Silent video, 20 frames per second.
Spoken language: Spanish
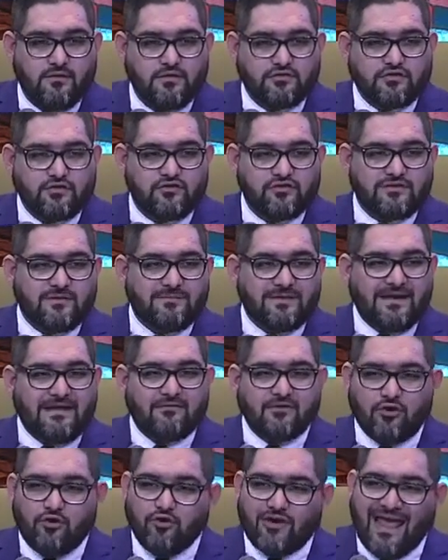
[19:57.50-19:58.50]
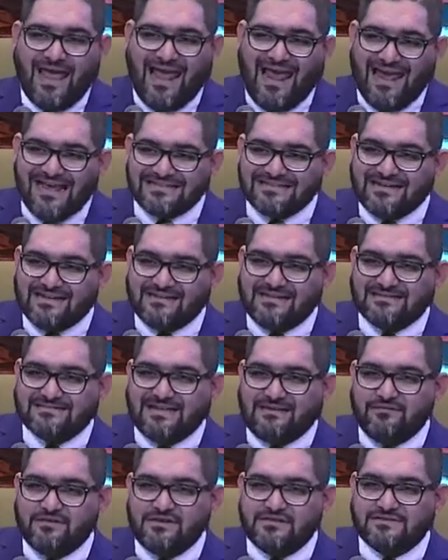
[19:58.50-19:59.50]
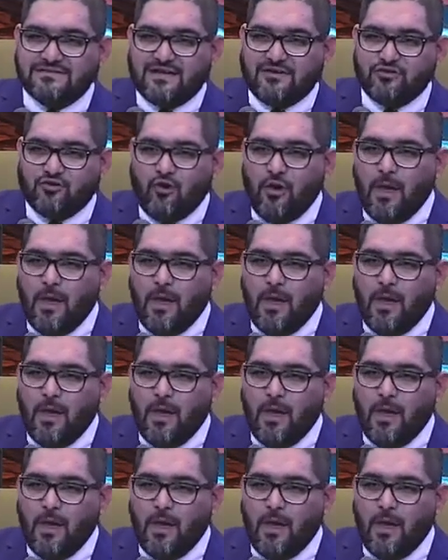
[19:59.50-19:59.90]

en otra palabra, lo que Israel le estaba diciendo,